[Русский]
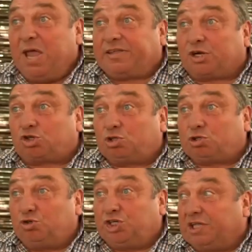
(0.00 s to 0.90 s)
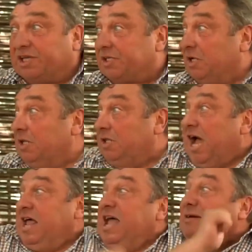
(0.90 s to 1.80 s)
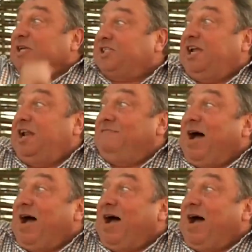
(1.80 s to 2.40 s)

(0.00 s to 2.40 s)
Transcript: Петька, что случилось? Да она, Василий